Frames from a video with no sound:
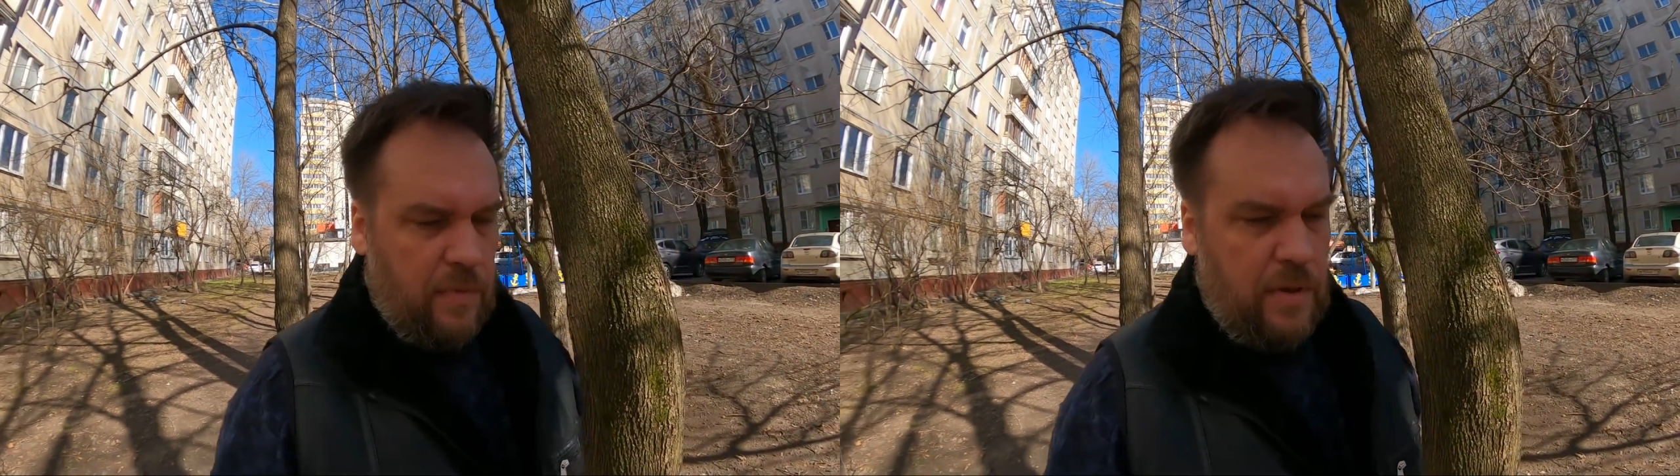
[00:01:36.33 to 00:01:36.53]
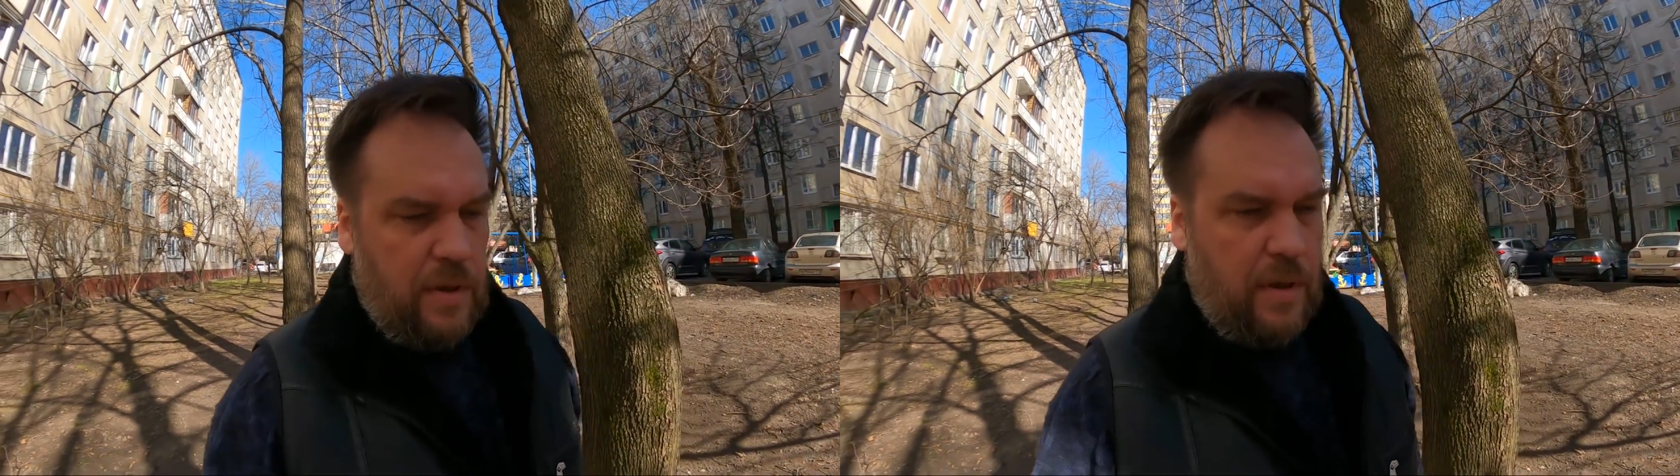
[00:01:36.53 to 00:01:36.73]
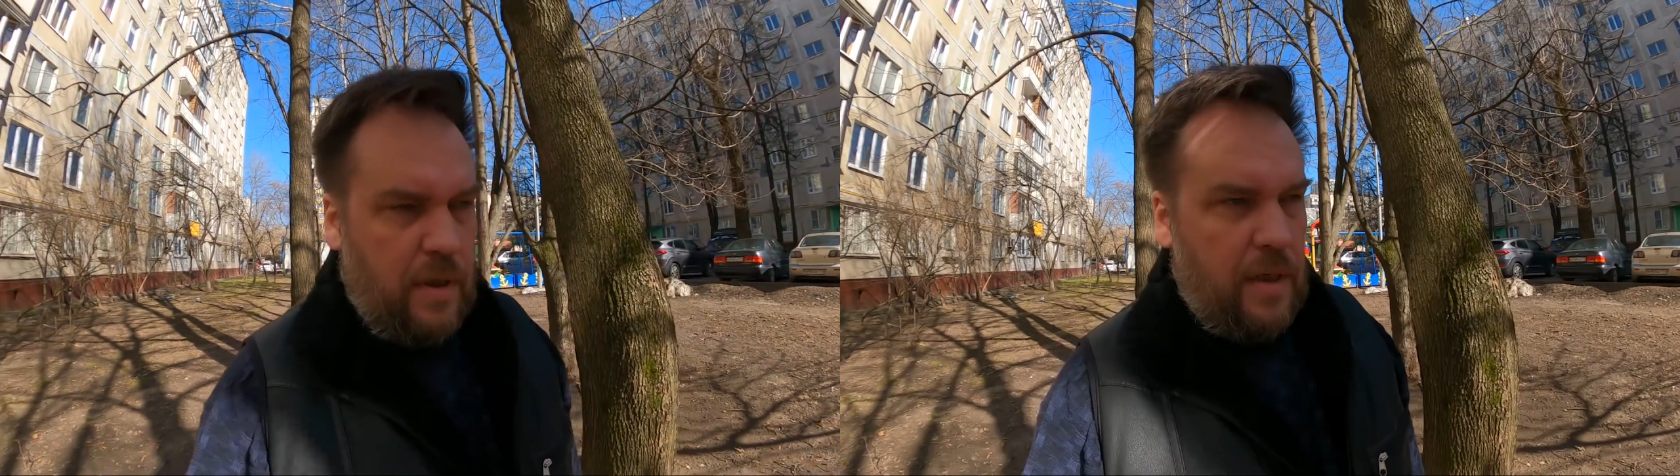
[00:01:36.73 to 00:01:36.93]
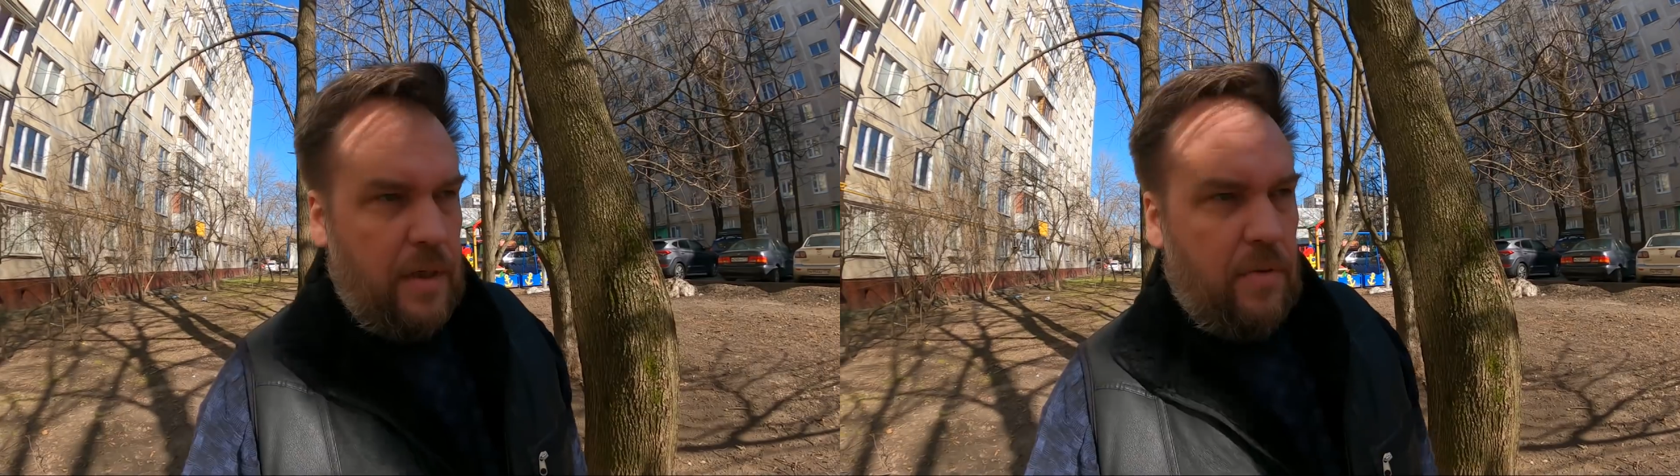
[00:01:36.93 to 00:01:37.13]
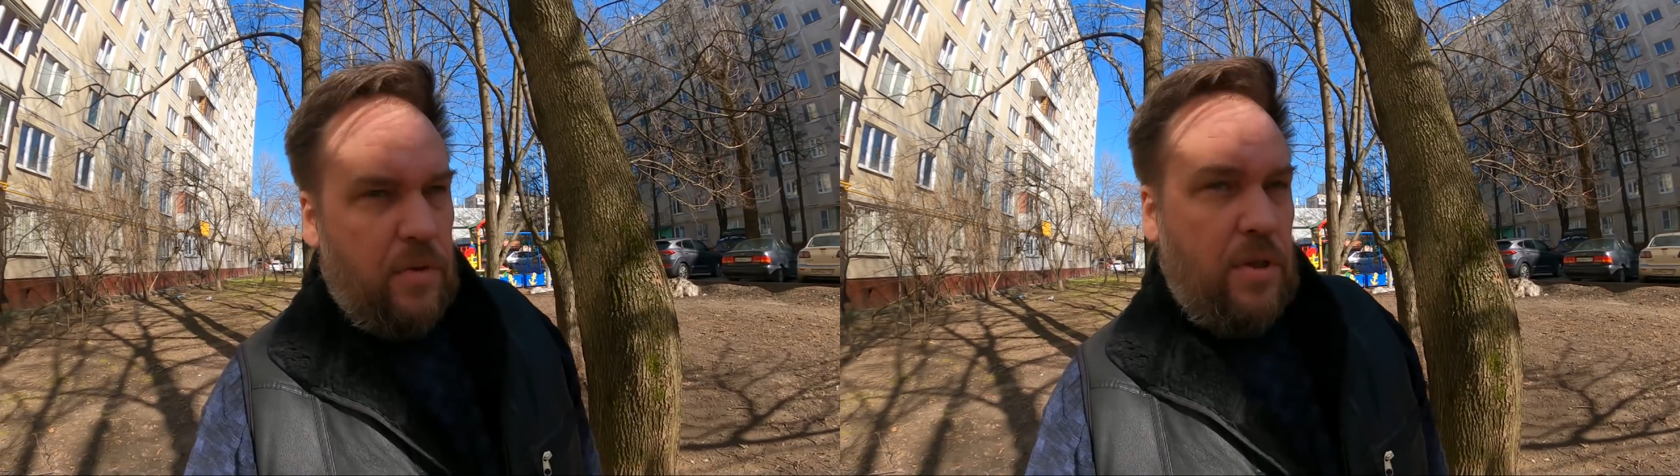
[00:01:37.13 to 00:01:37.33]

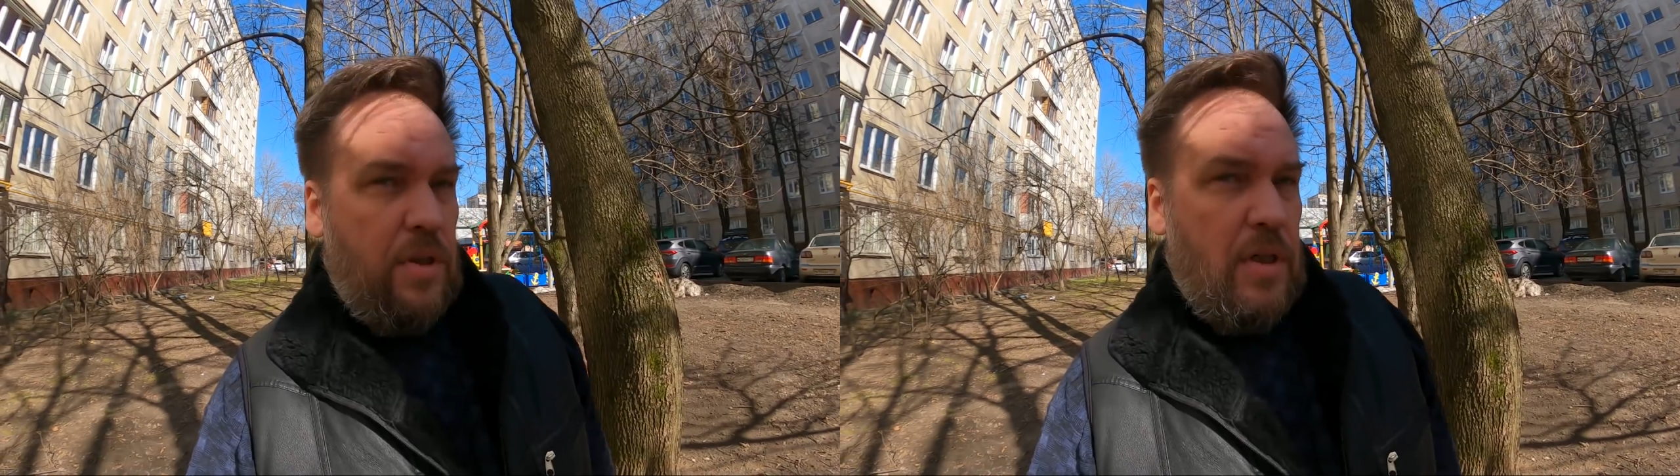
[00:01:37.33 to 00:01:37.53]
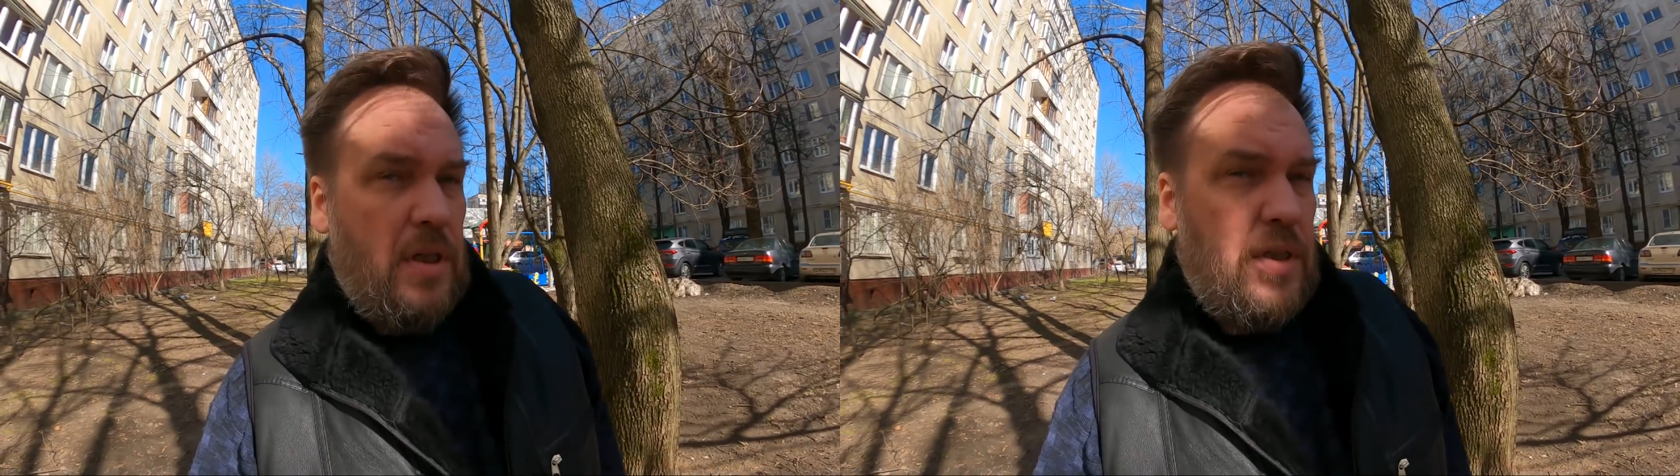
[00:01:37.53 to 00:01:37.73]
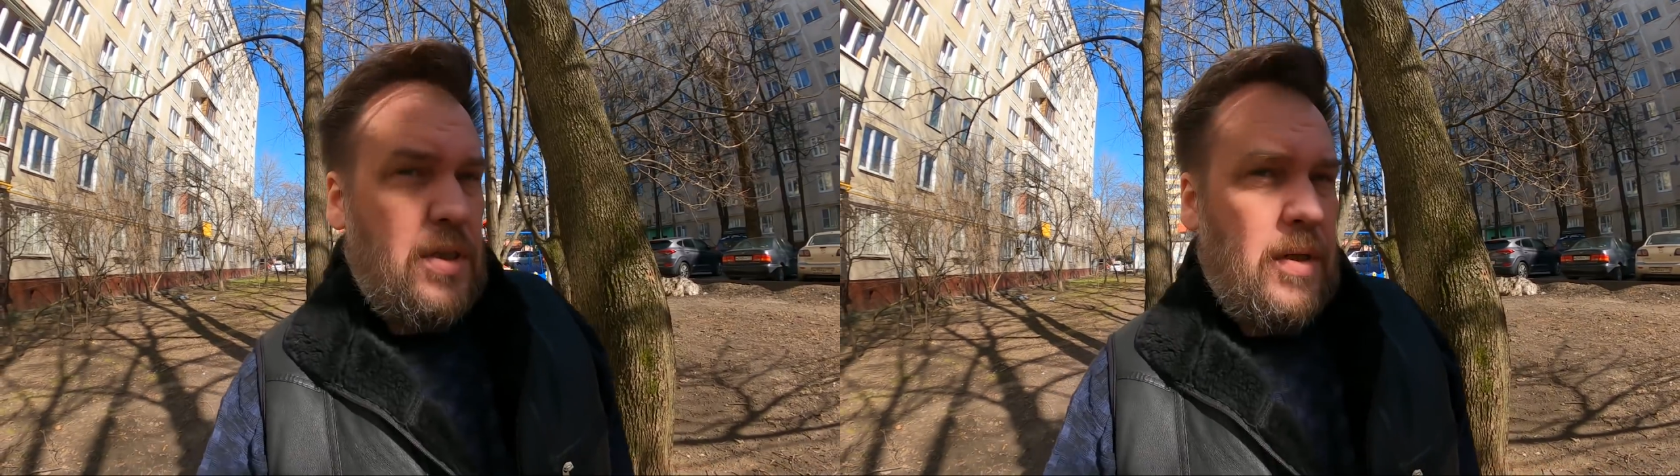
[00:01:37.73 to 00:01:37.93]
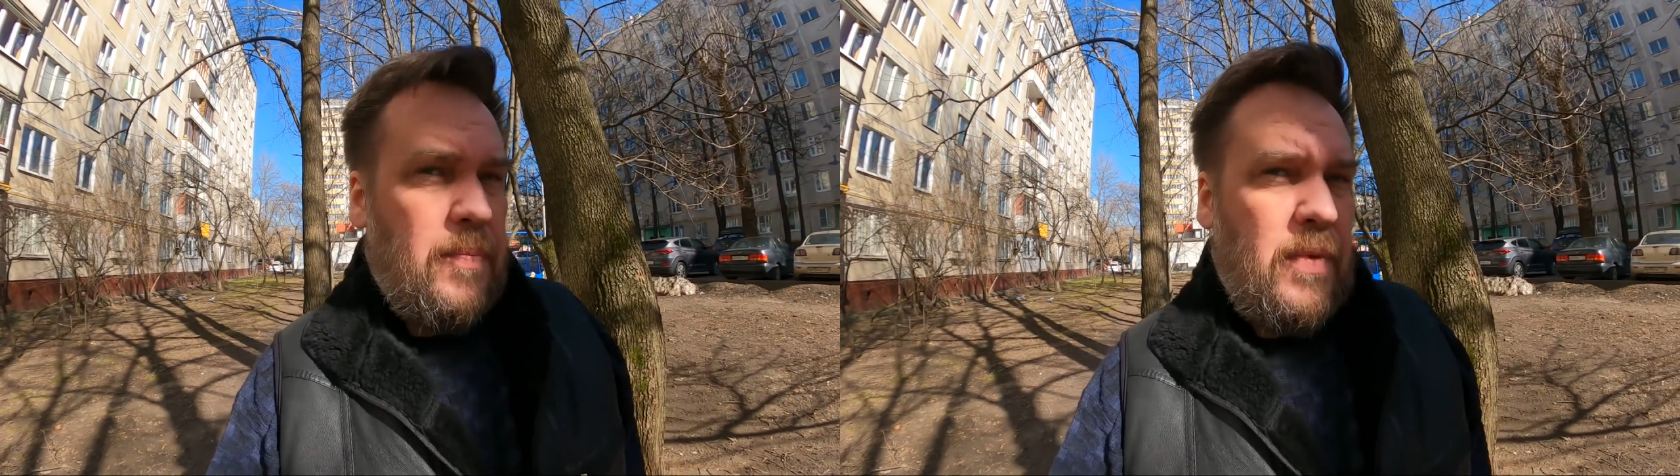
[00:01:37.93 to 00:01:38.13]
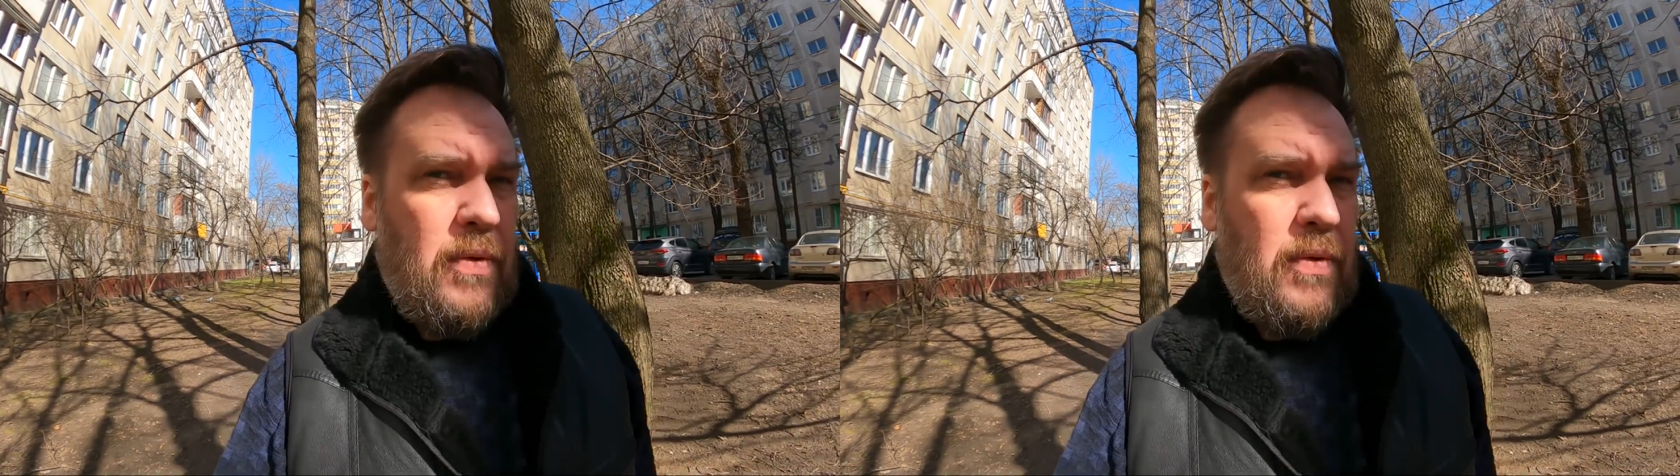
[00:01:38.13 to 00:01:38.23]
возникали очень интересные